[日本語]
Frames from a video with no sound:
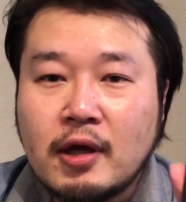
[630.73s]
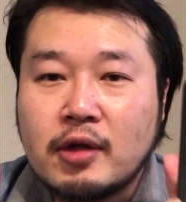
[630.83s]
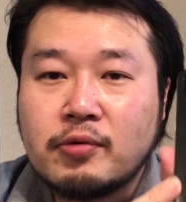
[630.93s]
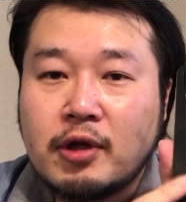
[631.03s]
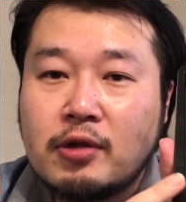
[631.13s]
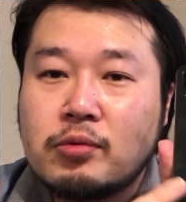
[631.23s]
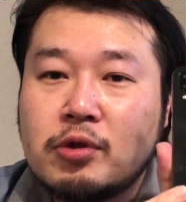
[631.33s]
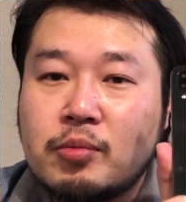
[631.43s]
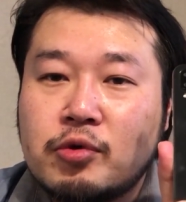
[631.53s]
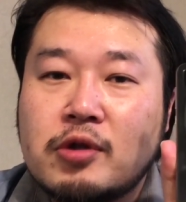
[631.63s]
あの
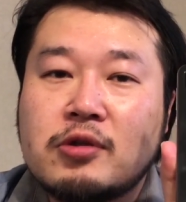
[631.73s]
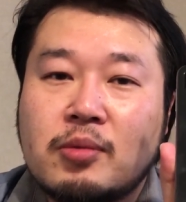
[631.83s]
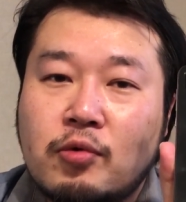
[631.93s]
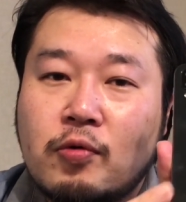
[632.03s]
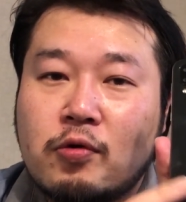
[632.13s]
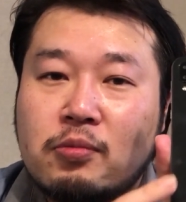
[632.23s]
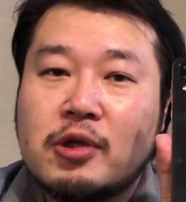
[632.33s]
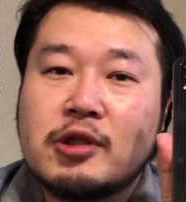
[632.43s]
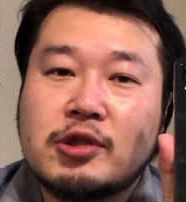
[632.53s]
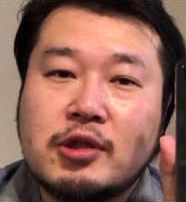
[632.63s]
エントリーモデルでもここ
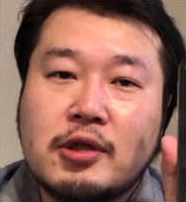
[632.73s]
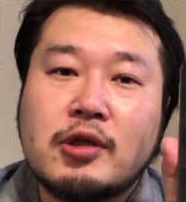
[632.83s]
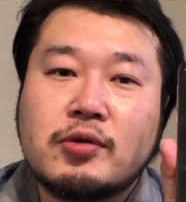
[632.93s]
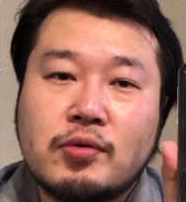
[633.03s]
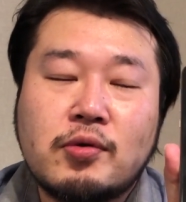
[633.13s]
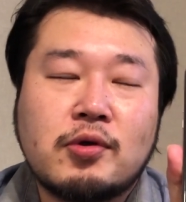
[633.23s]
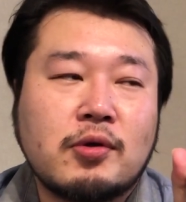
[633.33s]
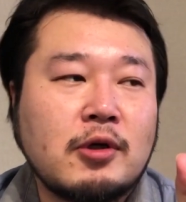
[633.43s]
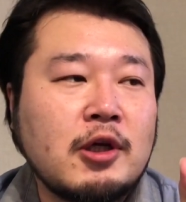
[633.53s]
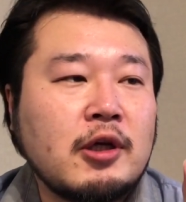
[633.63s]
までしっかり
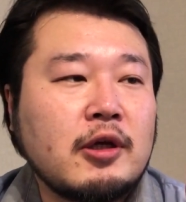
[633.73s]
と、